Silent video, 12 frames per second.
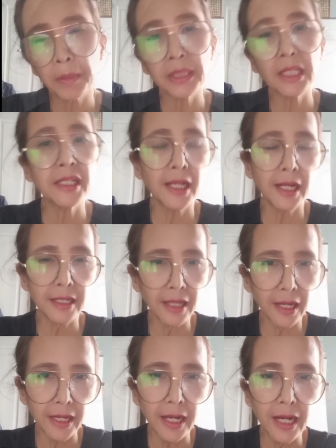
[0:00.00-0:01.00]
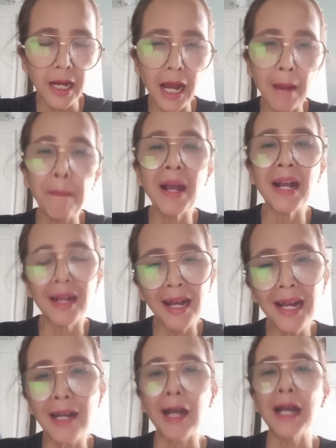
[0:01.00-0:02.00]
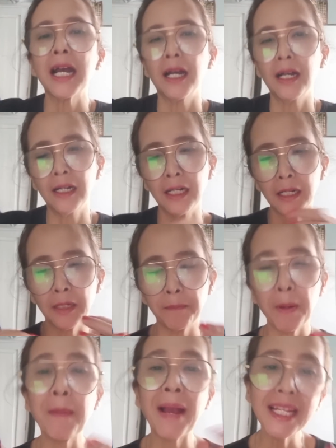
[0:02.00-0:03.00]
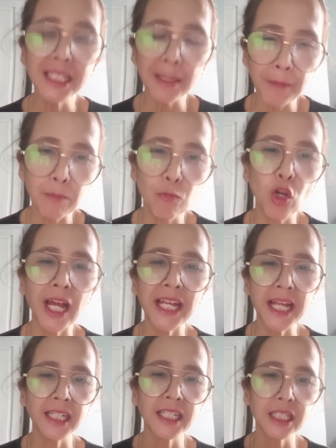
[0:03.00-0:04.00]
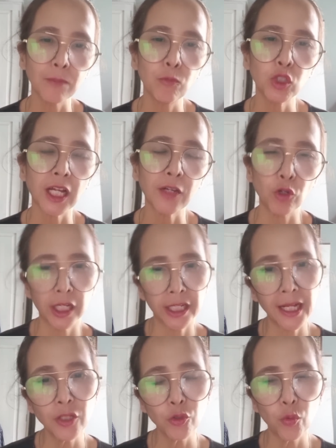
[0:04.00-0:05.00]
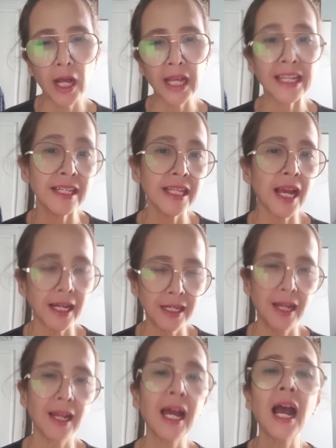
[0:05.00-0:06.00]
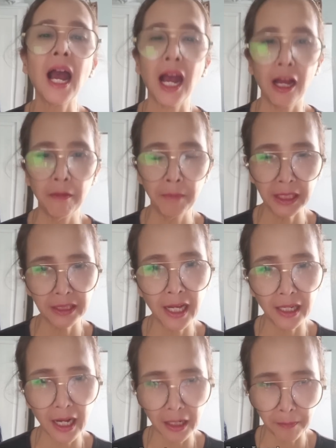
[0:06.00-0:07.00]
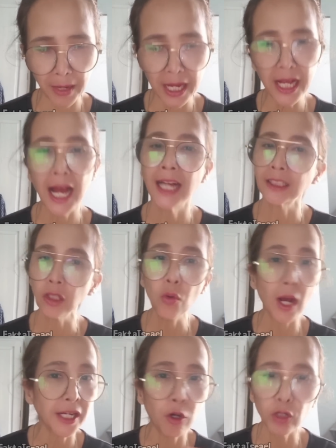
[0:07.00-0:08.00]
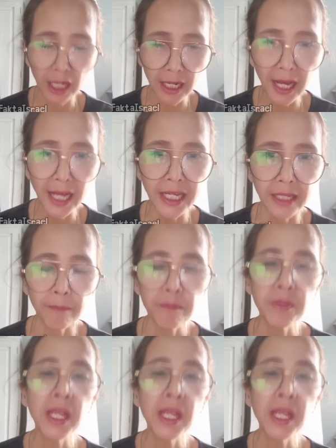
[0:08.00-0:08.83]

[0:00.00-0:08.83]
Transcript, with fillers: pertanyaan saya, apakah e, pemain sepak bola yang disebutkan oleh Natswa ini adalah Ahmed Darakme atau ada orang lain?